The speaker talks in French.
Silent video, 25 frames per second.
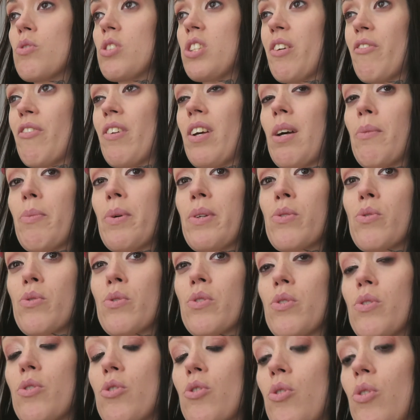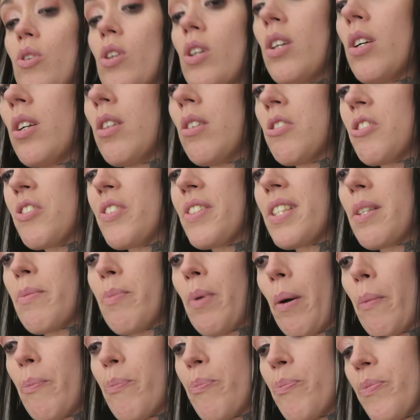J'avais l'impression que je sais
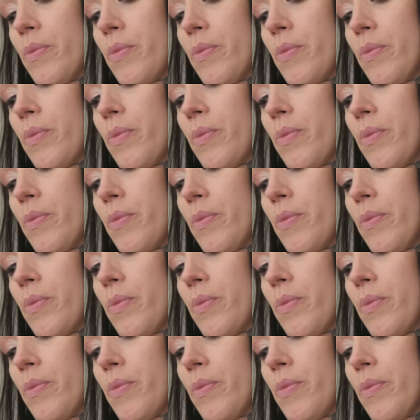pas